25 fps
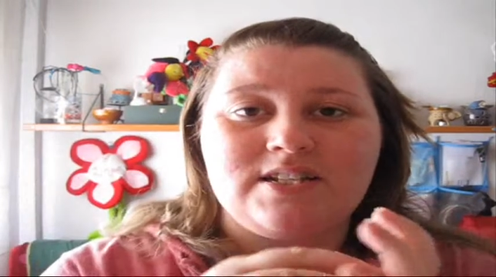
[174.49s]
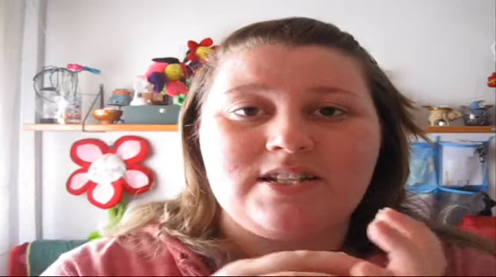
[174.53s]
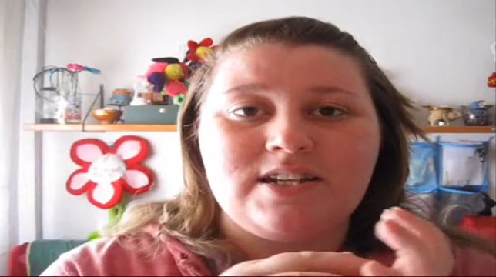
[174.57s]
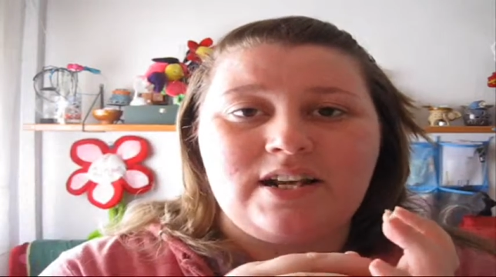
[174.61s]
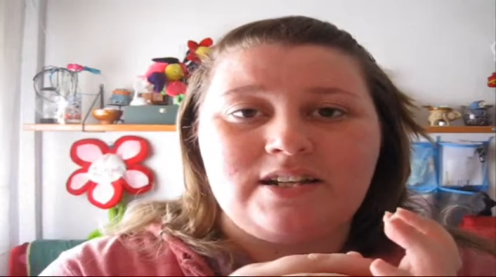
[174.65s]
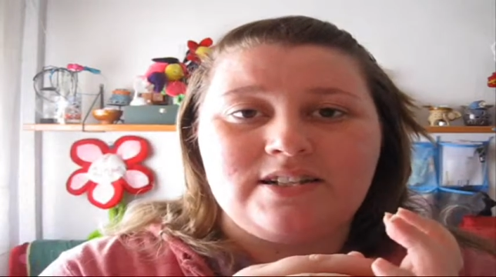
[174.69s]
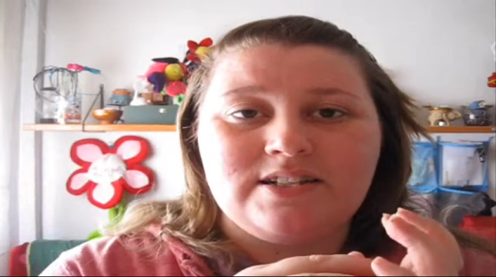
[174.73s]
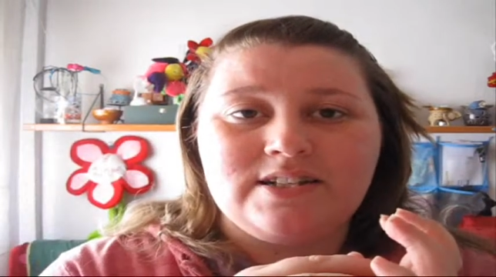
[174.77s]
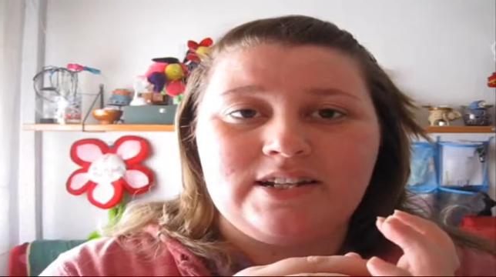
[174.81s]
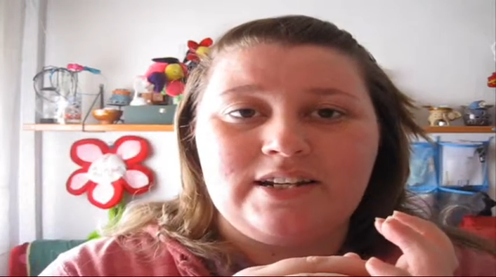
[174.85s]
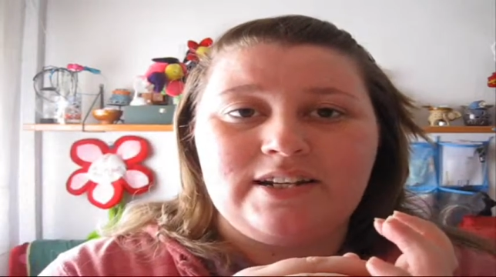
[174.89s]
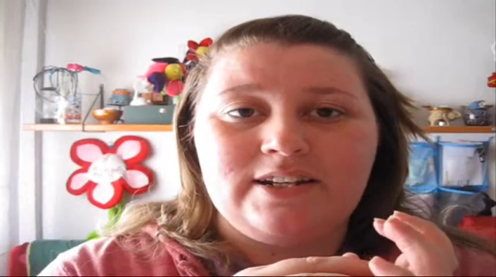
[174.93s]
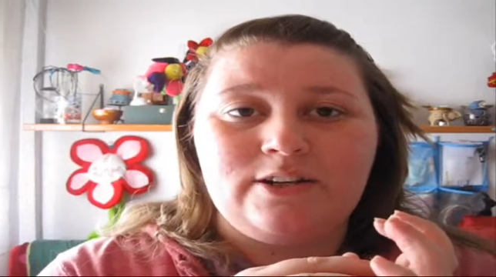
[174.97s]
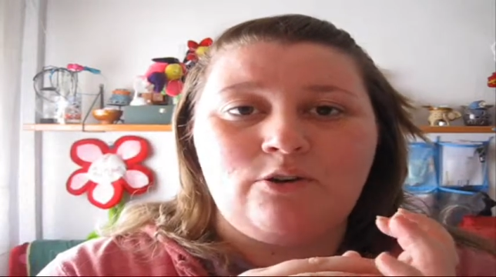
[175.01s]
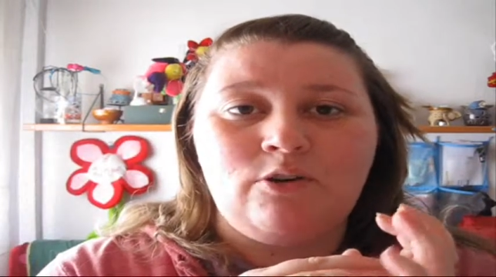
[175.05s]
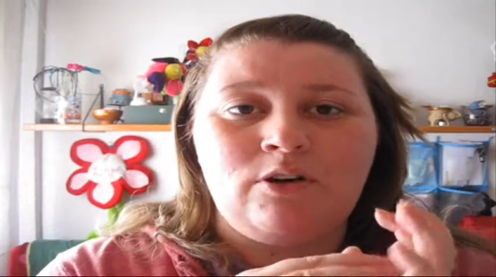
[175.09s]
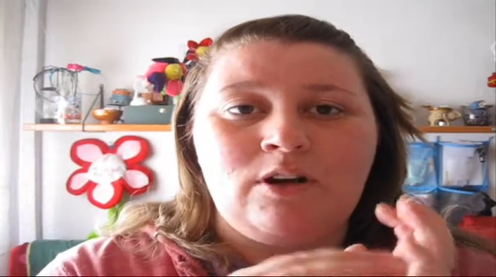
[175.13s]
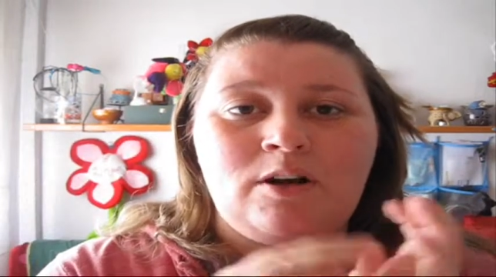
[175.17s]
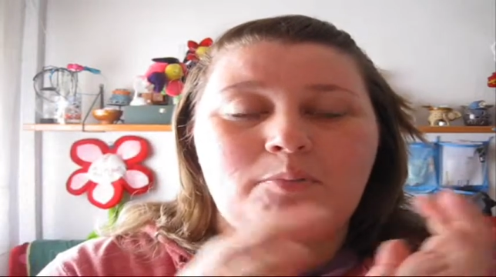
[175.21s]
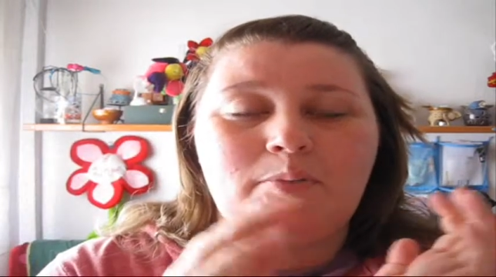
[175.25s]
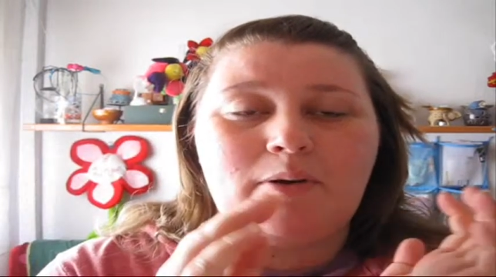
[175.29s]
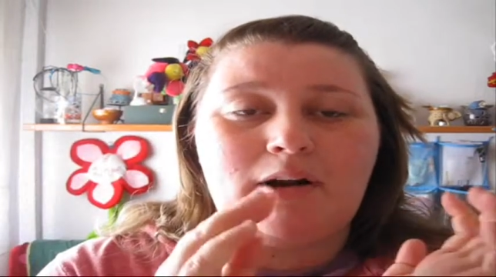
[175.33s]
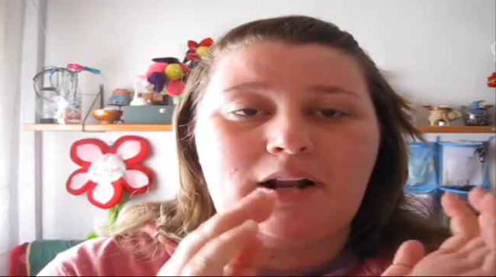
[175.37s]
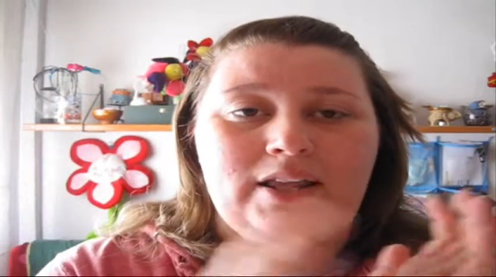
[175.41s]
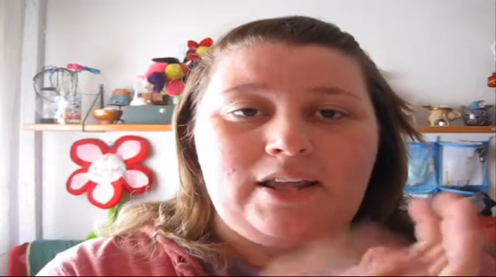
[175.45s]
esa
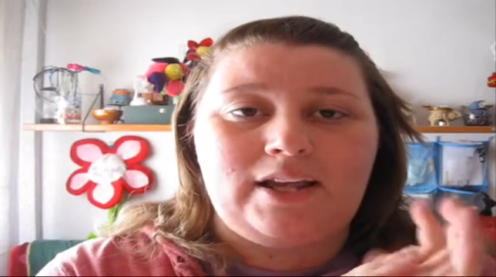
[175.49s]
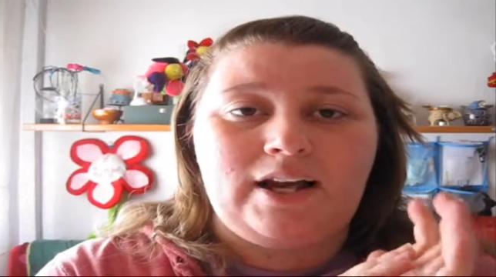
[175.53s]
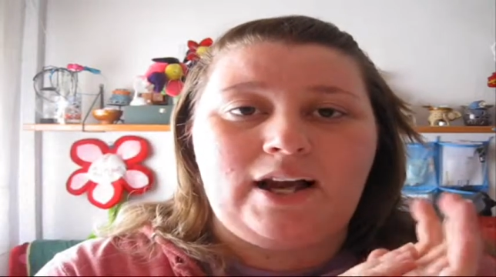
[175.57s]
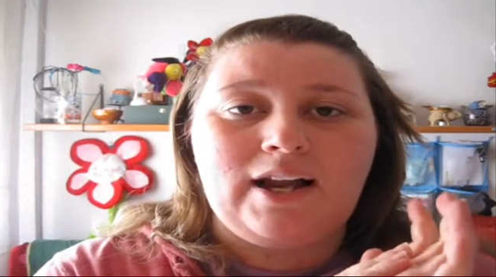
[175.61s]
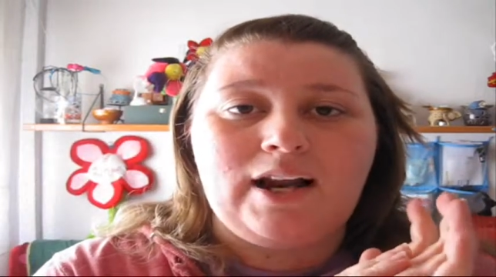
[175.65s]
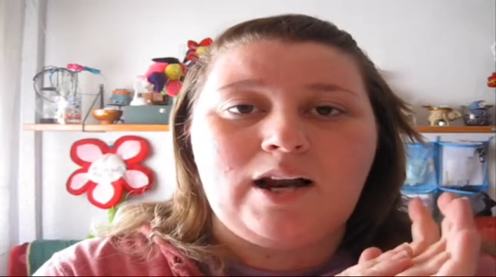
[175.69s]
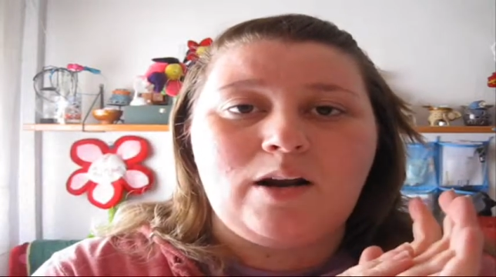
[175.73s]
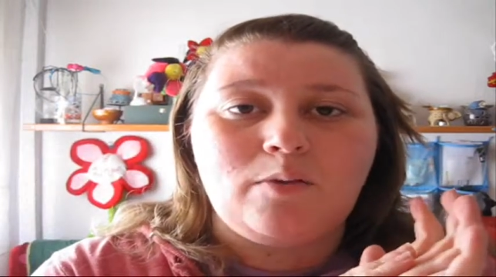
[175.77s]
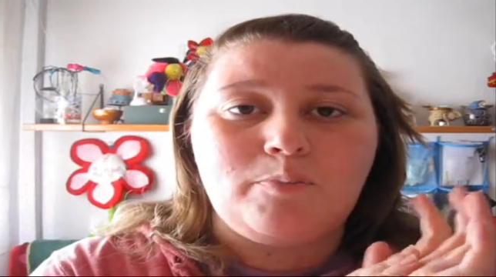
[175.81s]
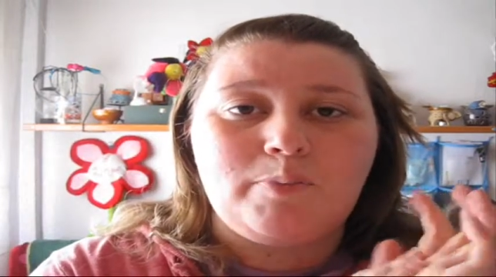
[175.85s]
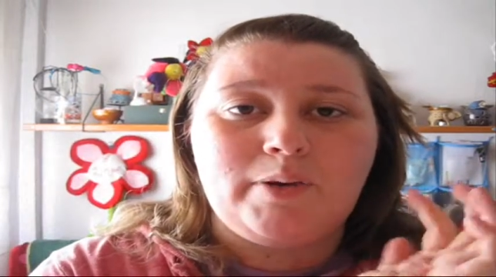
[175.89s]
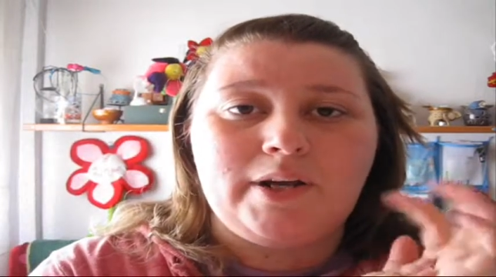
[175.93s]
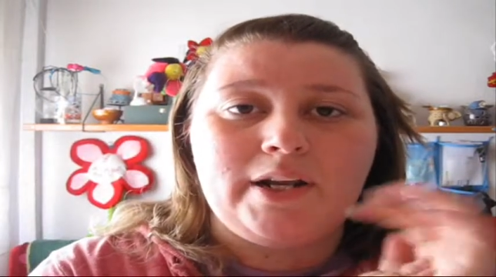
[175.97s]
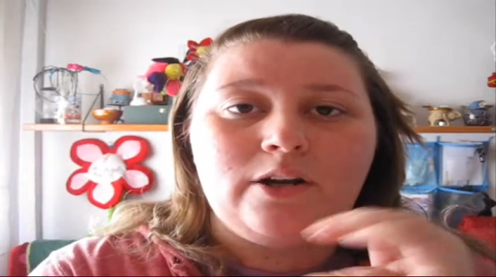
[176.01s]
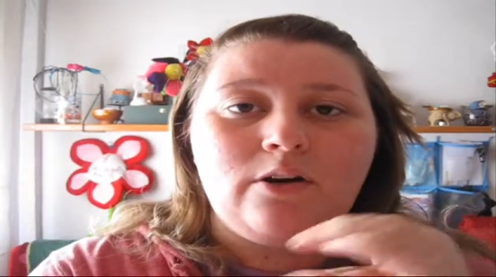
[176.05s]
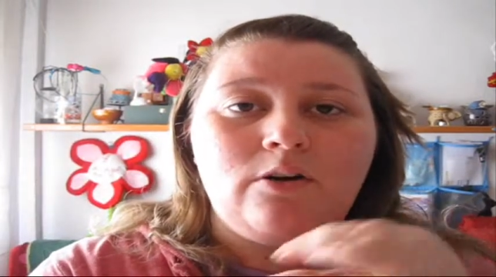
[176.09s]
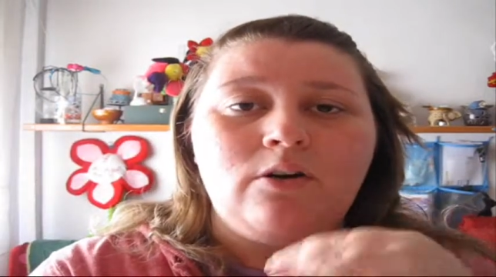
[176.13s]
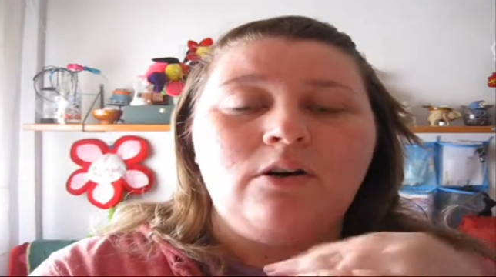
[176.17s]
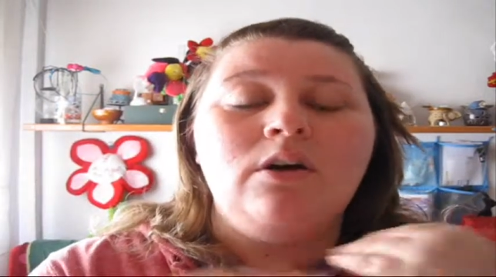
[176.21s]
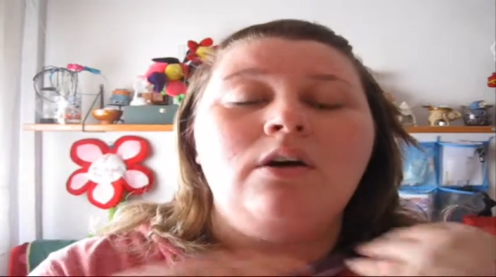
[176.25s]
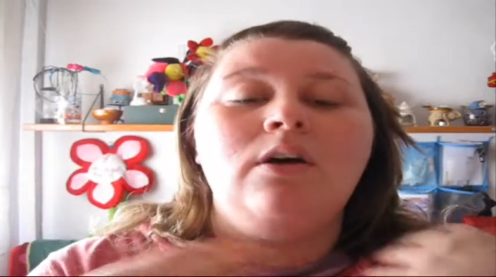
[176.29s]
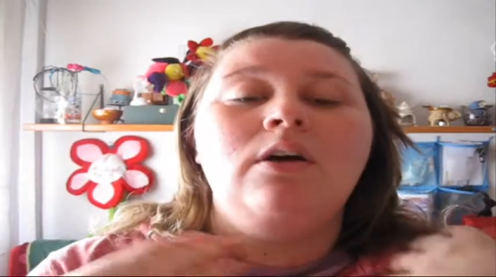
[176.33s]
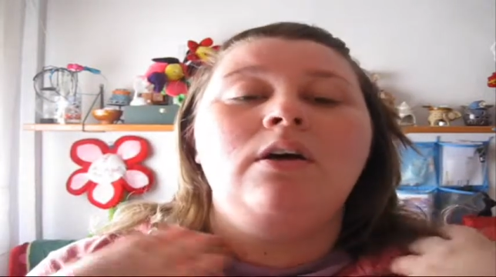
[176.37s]
silicona para llegar al pelo,